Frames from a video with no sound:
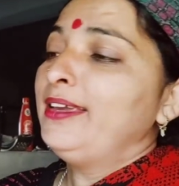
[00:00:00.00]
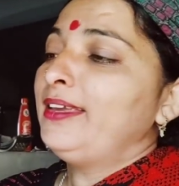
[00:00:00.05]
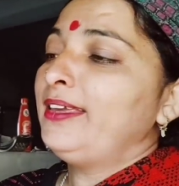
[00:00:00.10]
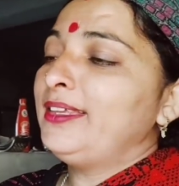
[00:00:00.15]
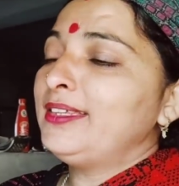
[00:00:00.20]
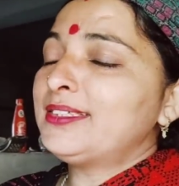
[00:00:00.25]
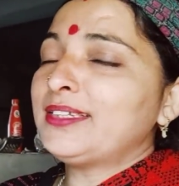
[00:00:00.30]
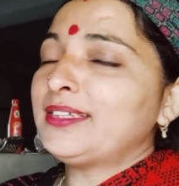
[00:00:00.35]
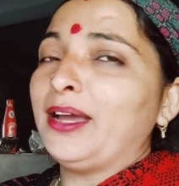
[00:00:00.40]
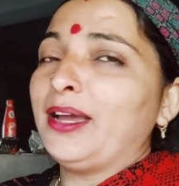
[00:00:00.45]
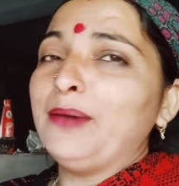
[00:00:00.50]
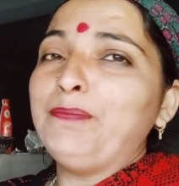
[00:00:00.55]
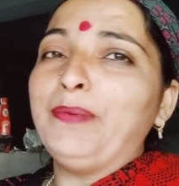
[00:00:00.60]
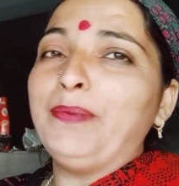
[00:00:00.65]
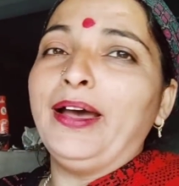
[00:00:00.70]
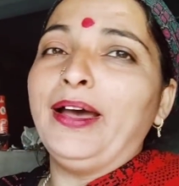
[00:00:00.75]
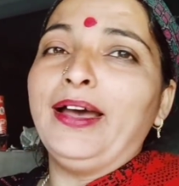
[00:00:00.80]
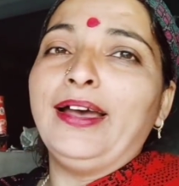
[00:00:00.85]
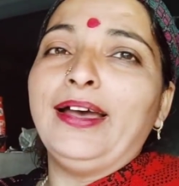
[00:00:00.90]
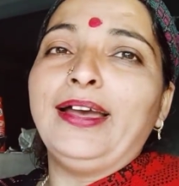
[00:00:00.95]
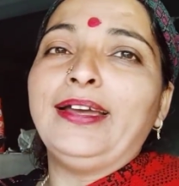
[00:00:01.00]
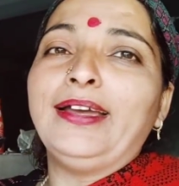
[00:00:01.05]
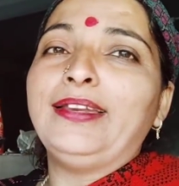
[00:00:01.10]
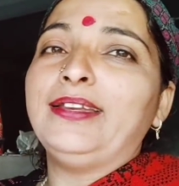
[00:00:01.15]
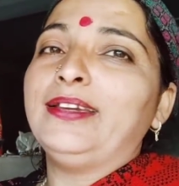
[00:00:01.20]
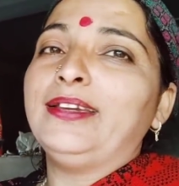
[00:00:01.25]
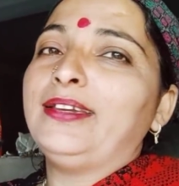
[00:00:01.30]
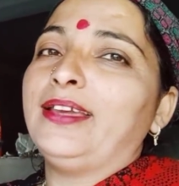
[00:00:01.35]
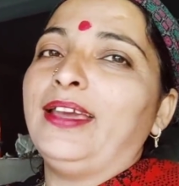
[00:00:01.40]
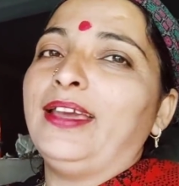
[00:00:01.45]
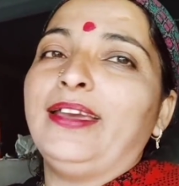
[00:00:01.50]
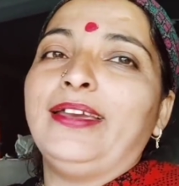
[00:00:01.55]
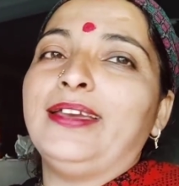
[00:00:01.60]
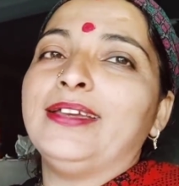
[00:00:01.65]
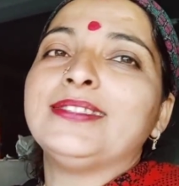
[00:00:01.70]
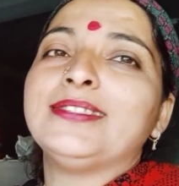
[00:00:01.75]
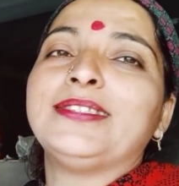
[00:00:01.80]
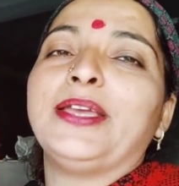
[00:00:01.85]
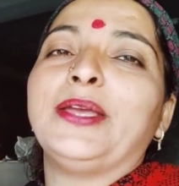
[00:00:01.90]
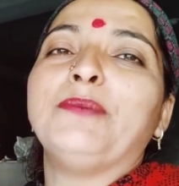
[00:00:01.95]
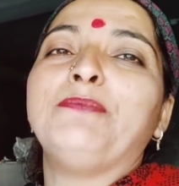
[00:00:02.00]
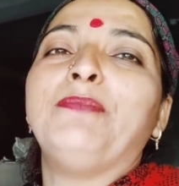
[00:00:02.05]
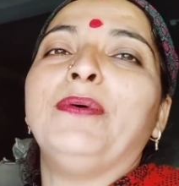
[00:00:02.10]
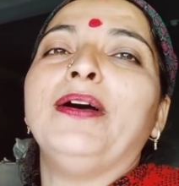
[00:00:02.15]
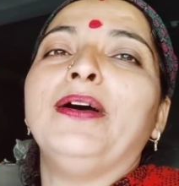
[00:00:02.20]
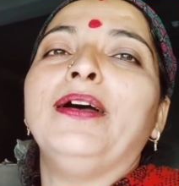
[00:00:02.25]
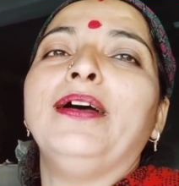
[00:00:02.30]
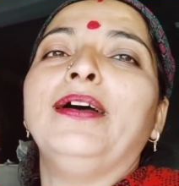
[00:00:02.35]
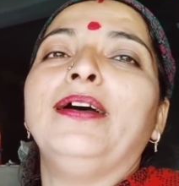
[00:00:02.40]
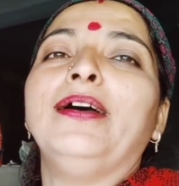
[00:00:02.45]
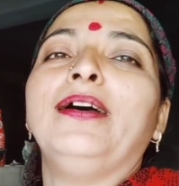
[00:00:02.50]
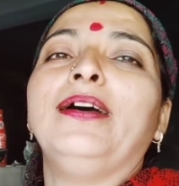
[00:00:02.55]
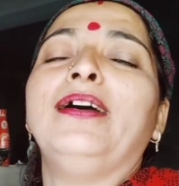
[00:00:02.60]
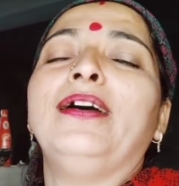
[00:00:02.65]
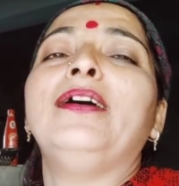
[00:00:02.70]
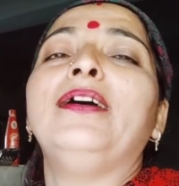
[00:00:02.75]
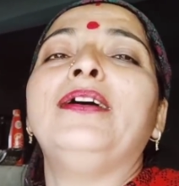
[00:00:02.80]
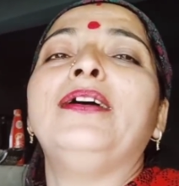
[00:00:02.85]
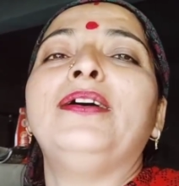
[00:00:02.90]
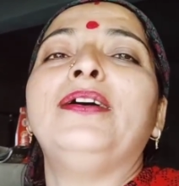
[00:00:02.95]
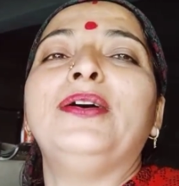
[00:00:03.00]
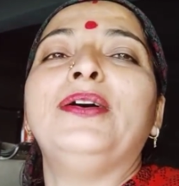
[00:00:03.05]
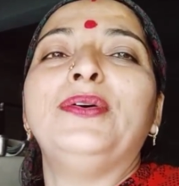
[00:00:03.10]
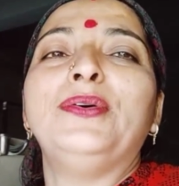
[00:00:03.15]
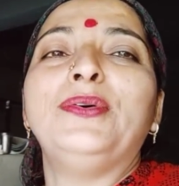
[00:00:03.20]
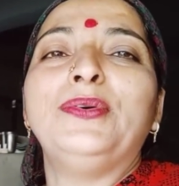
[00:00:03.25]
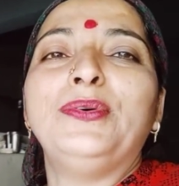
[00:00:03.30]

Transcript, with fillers: इसका पार कैसे पाऊं